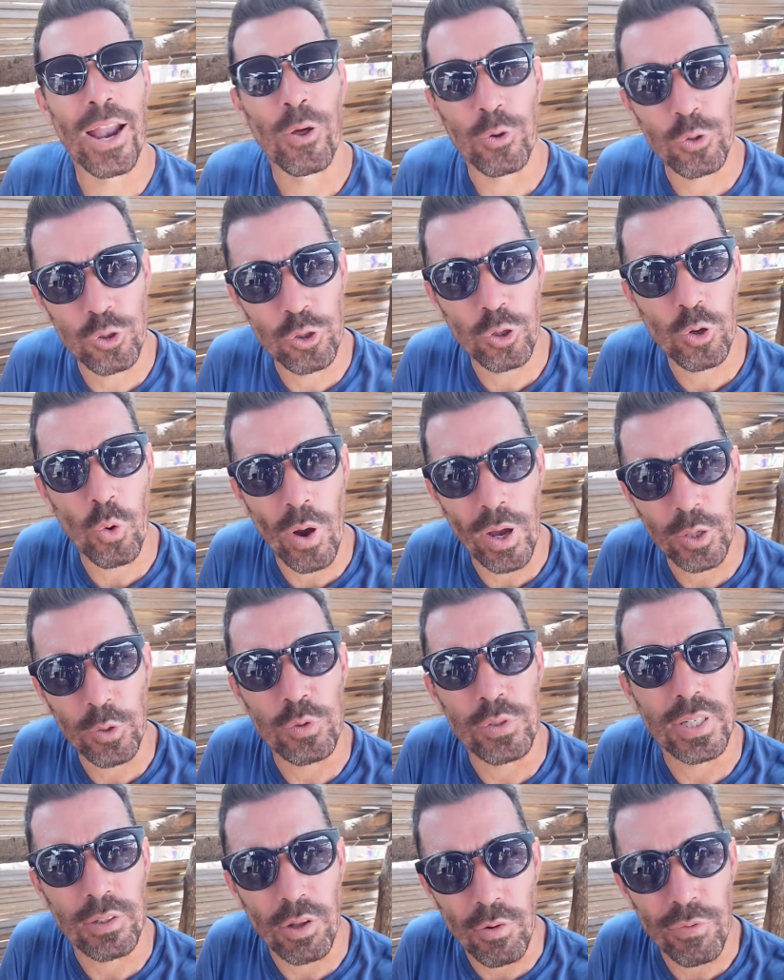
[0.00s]
Alors, je crois que
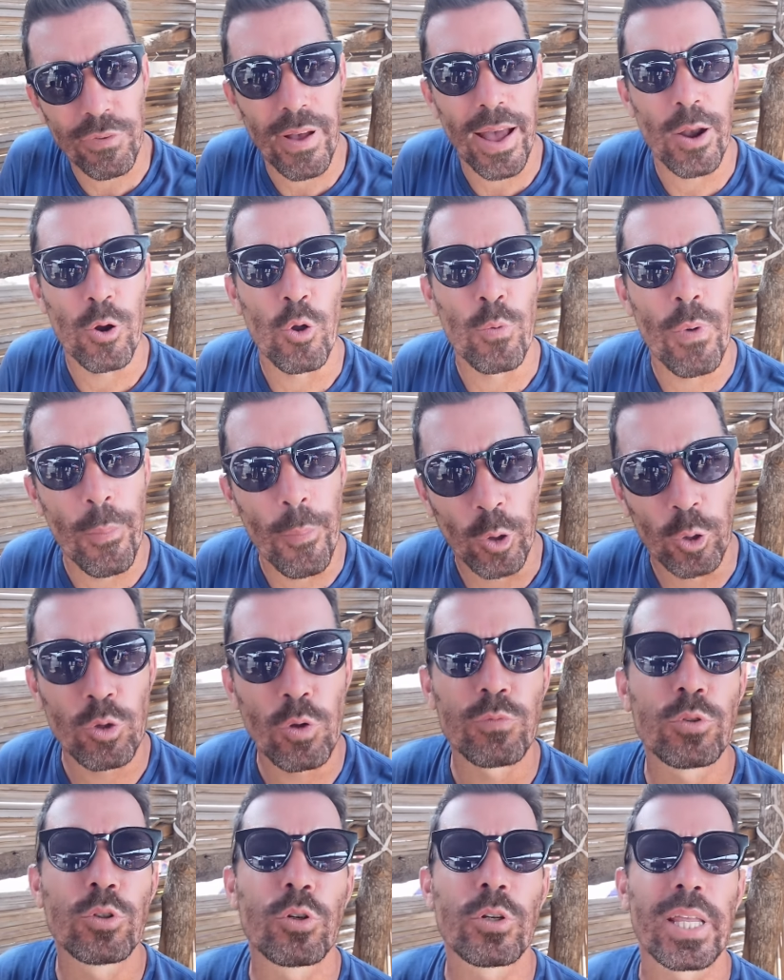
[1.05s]
c'est enfin le moment de
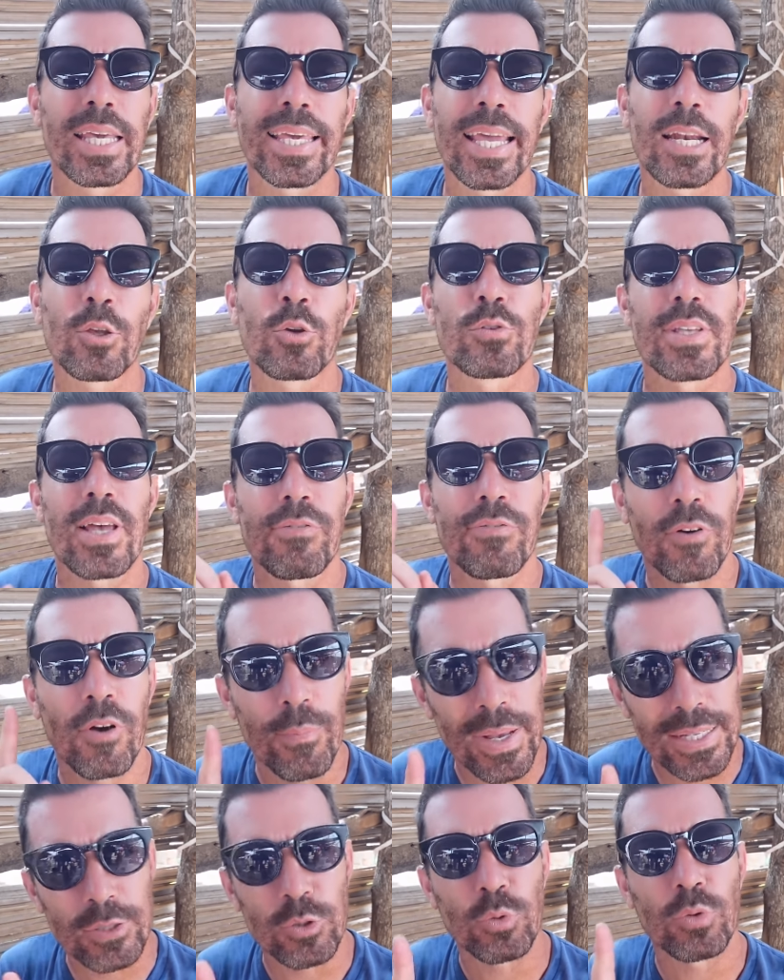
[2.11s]
vous donner quelques
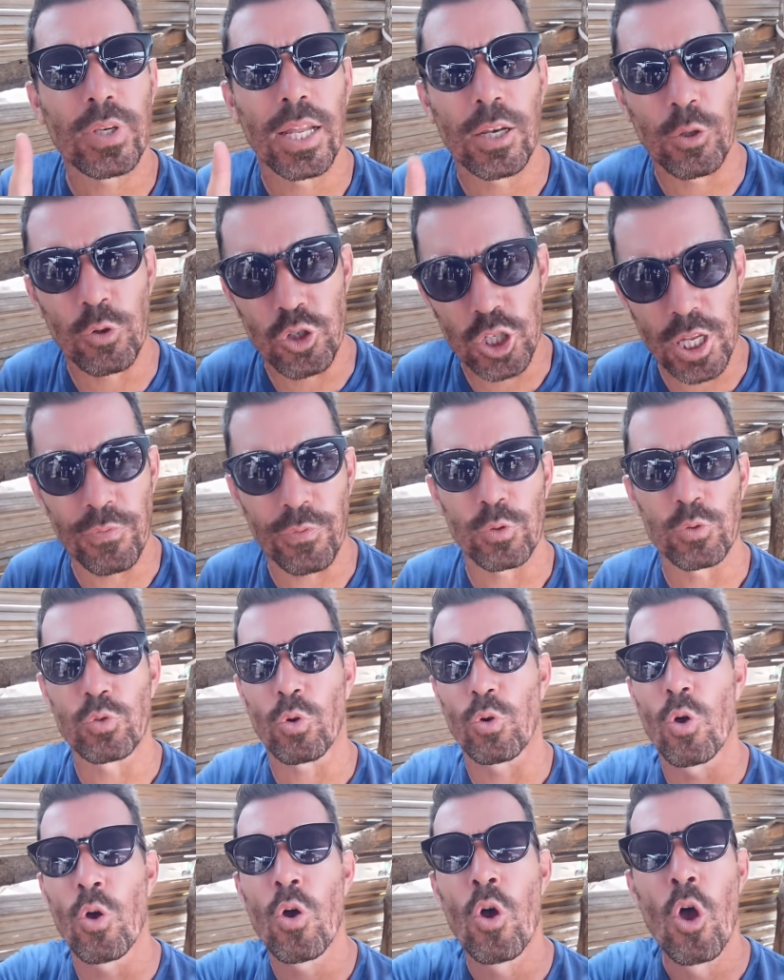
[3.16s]
informations, quelques chiffres
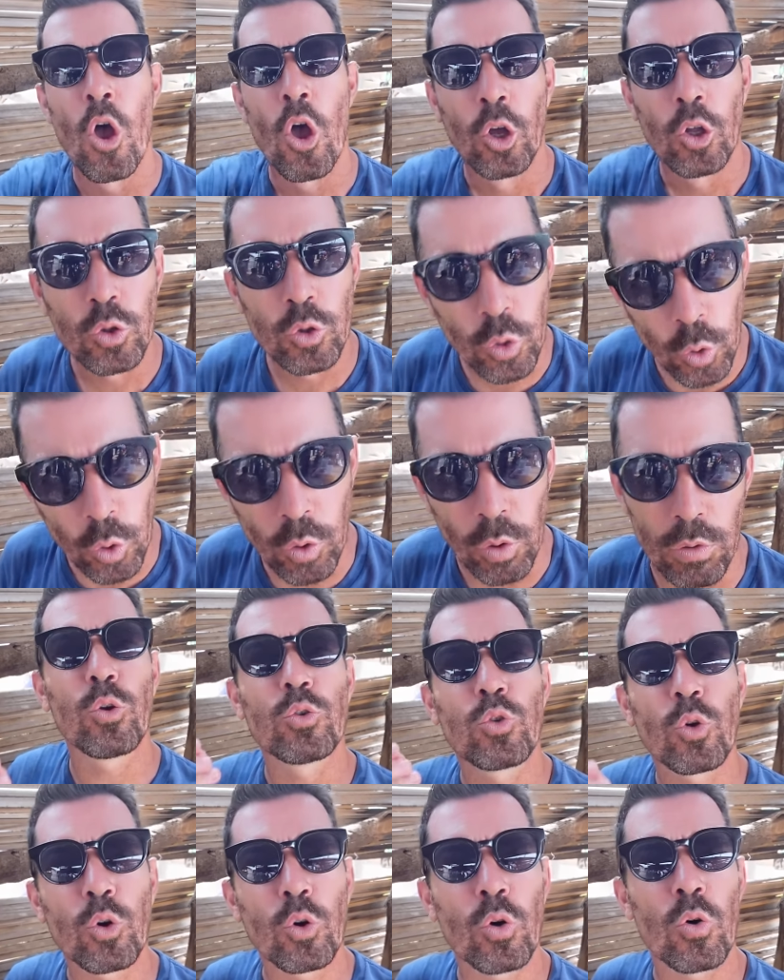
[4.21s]
sur le Togo. Le
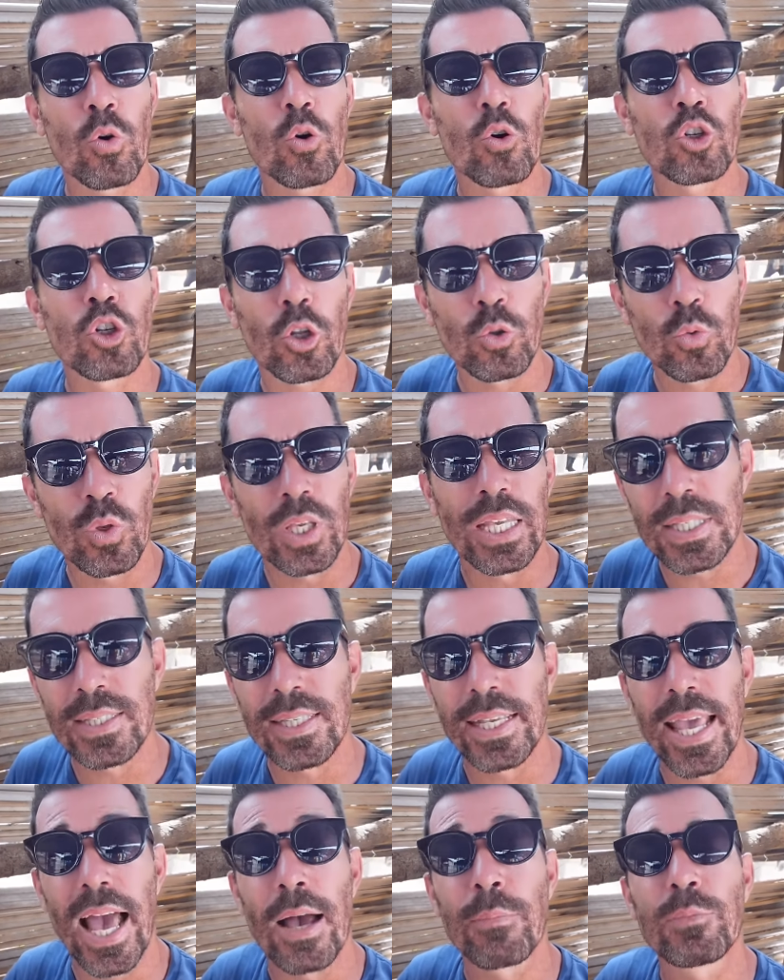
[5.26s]
Togo, aujourd'hui,
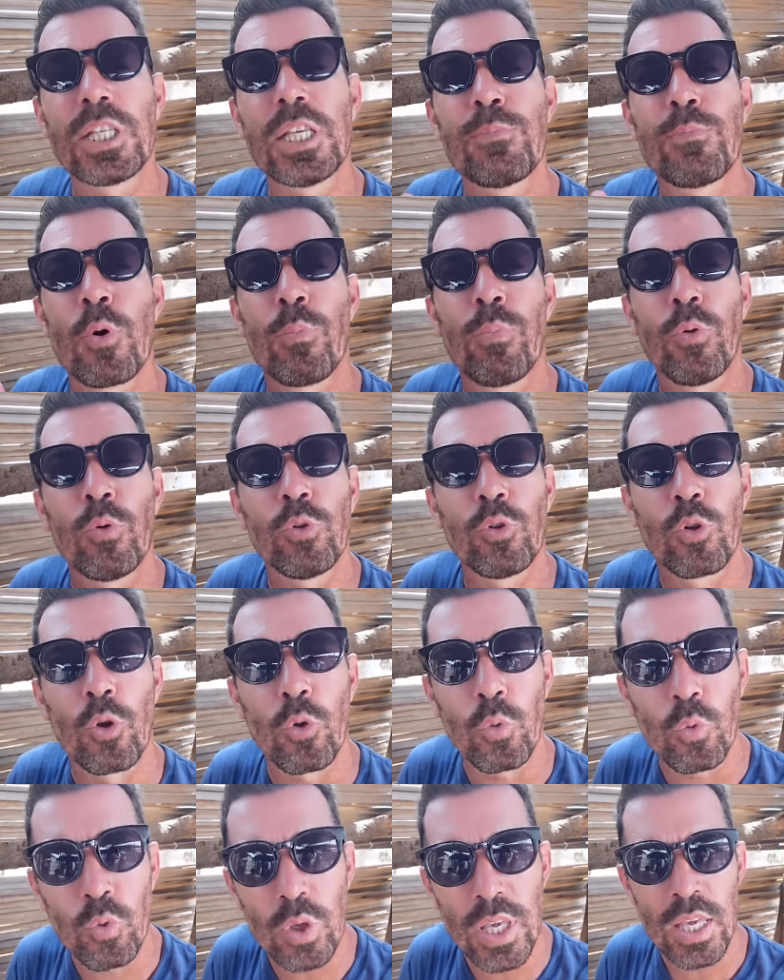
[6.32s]
c'est un petit peu plus de
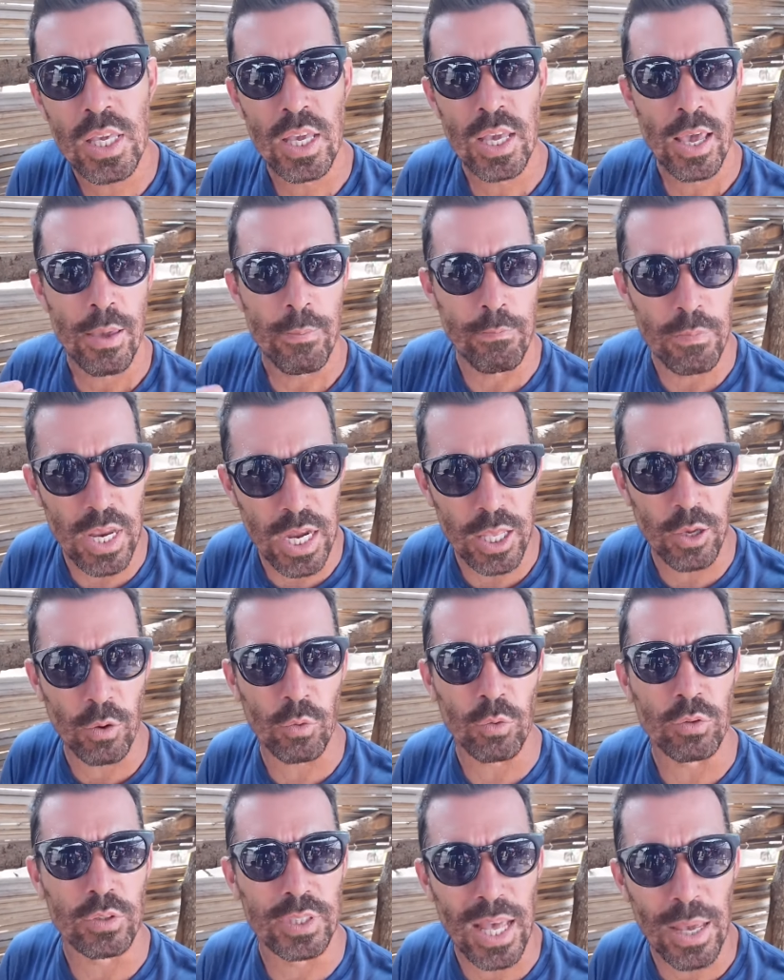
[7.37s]
8
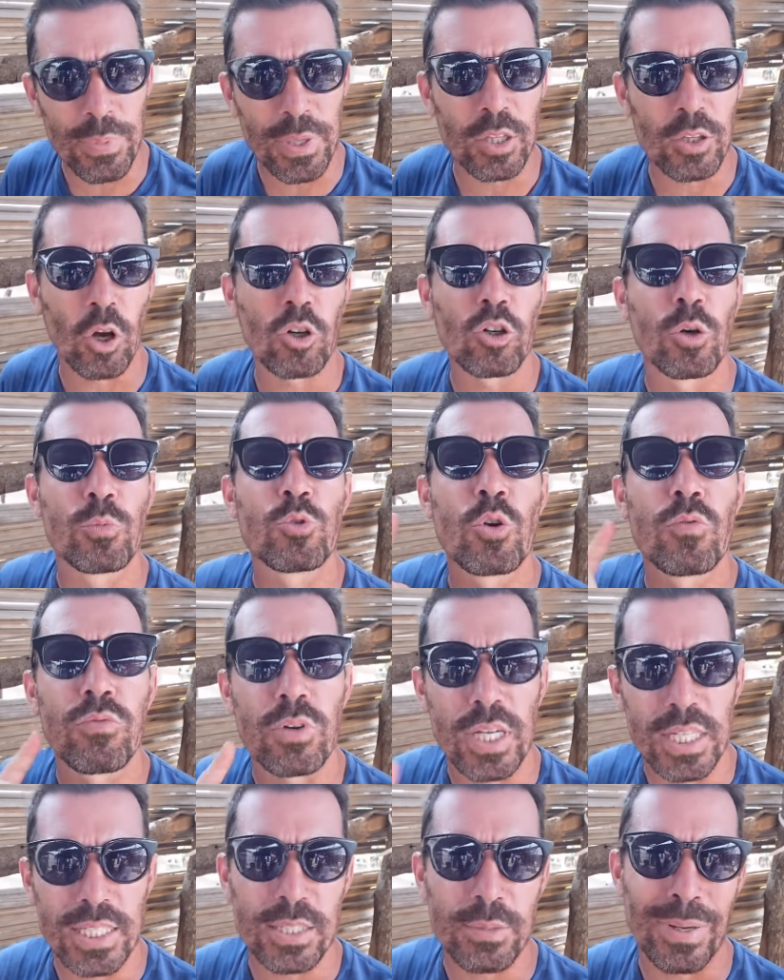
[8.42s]
millions d'habitants. Comme je vous
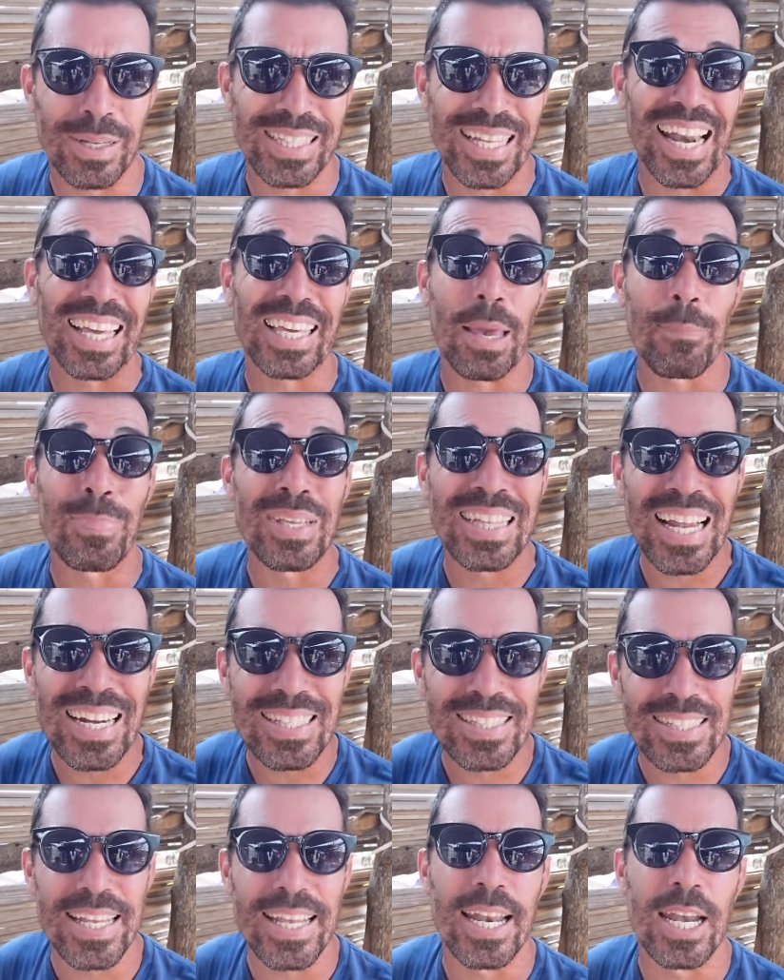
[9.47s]
l'ai dit ce matin, la capitale,
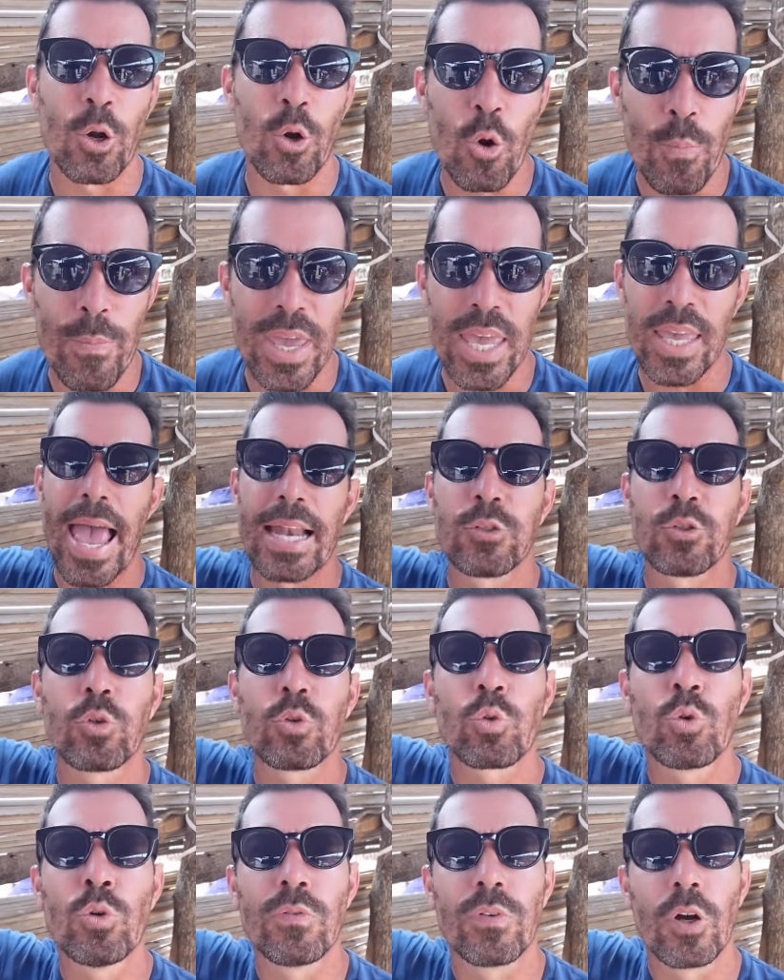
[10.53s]
c'est Lomé. Elle se
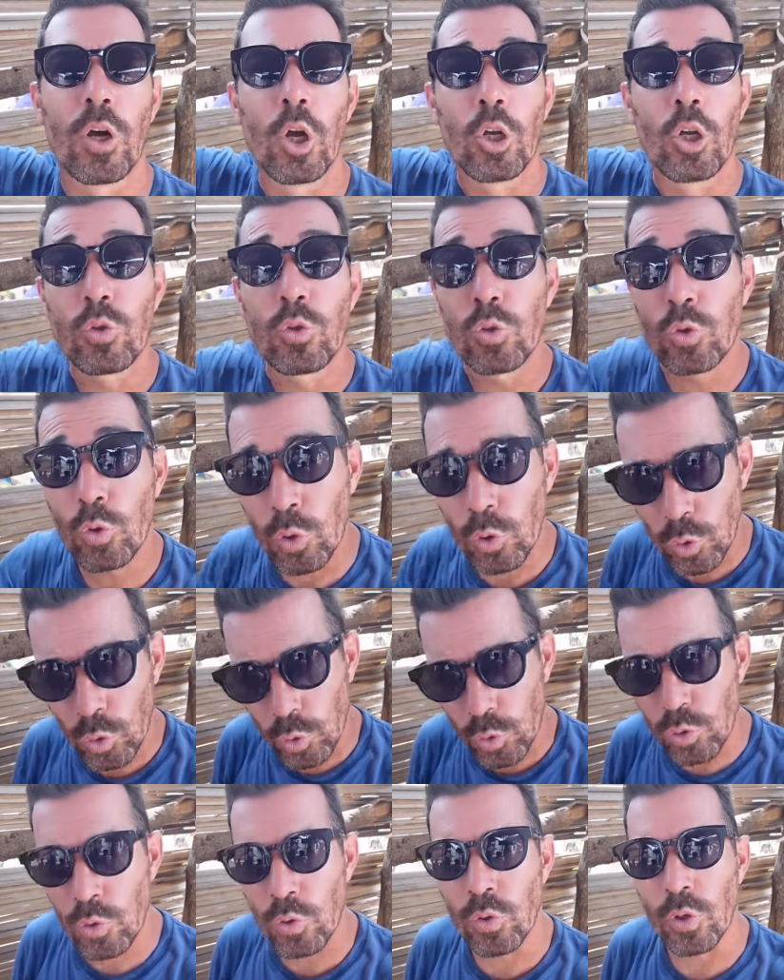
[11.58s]
trouve tout
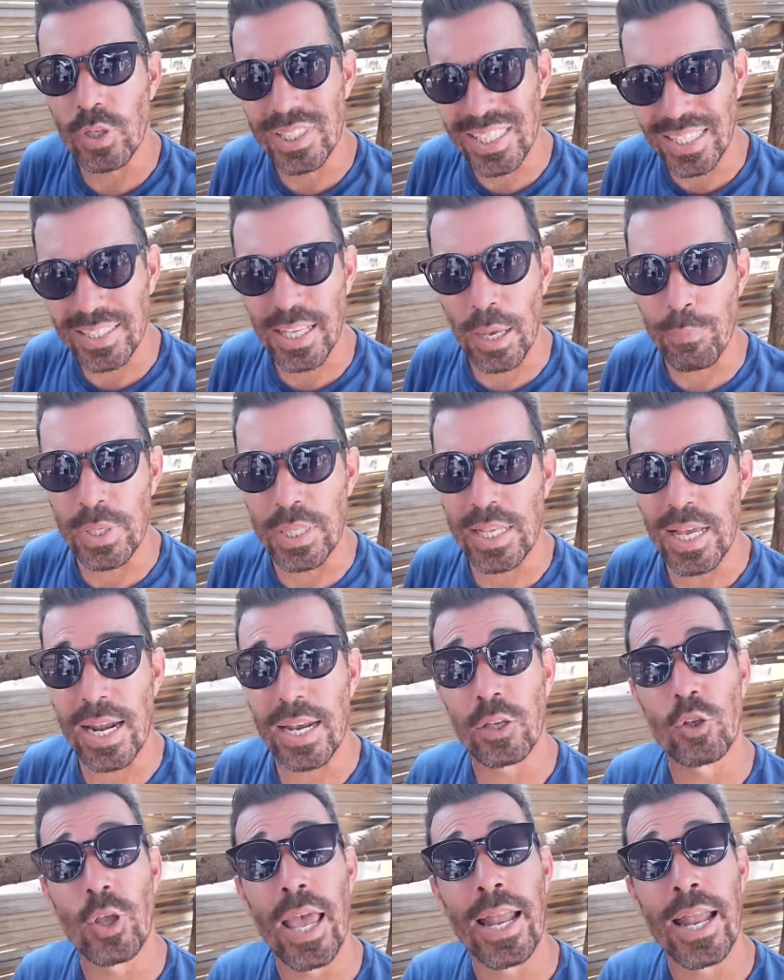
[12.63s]
au sud, cette capitale.